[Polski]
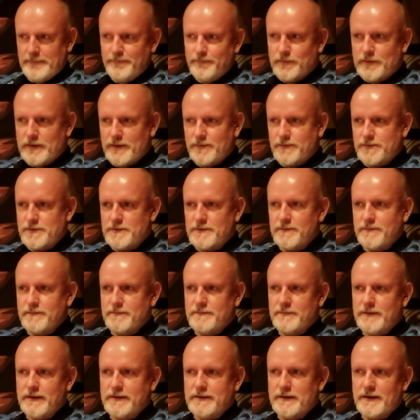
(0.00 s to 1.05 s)
Wydaje mi się, że
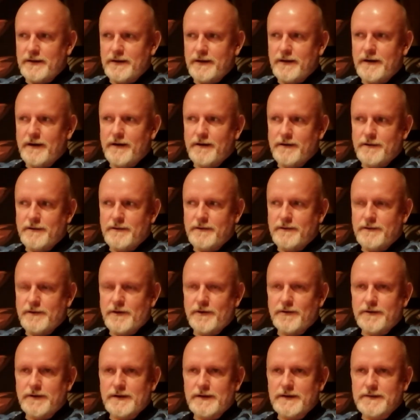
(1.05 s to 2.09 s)
Natalia e,
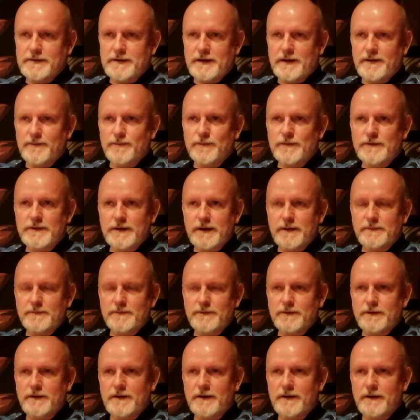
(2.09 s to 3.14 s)
Kordiak jest takim muzykiem,
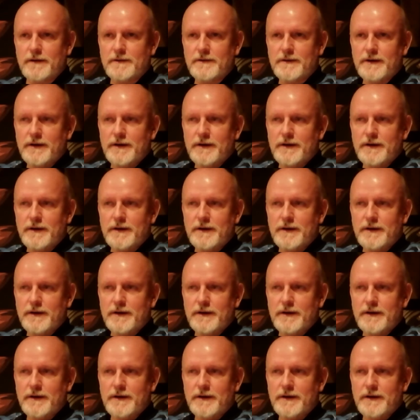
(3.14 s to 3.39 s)
która,